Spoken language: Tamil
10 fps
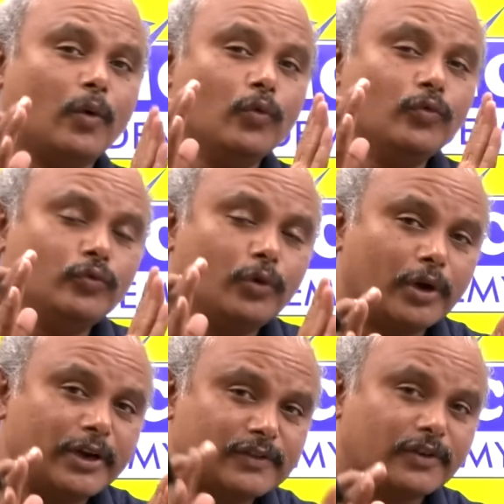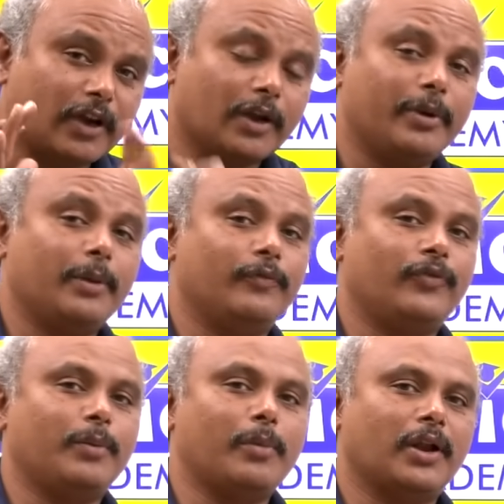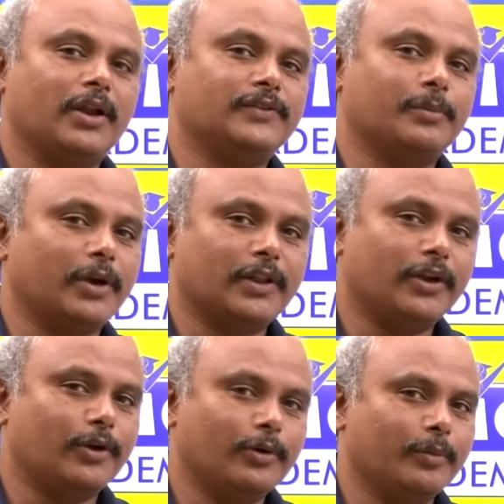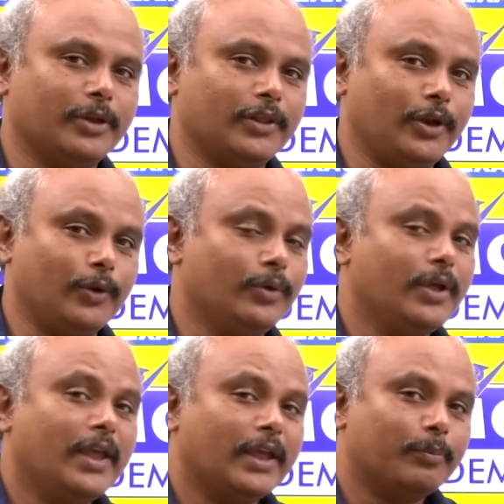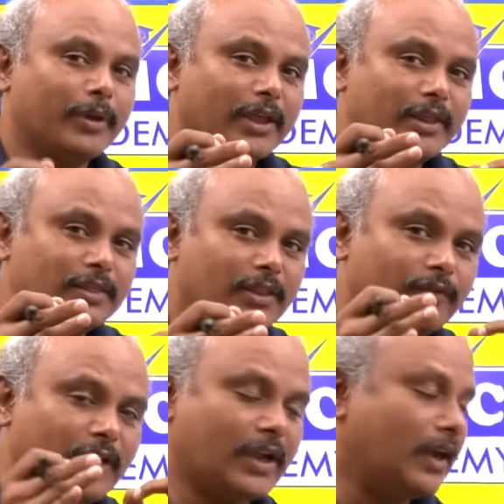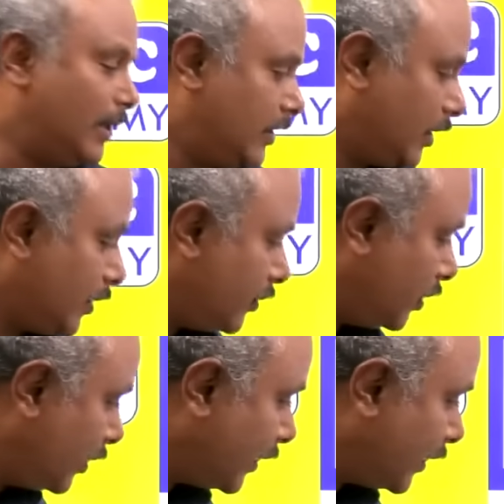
ஒவ்வொரு டிஸ்ட்ரிக்ட்லையுமே நம்ம ஃப்ரீ மாடல் எக்ஸாம் நடத்திட்டுருக்கோம் நமக்கு தெரியும் இப்போ இந்த வீக்கில் அதாவது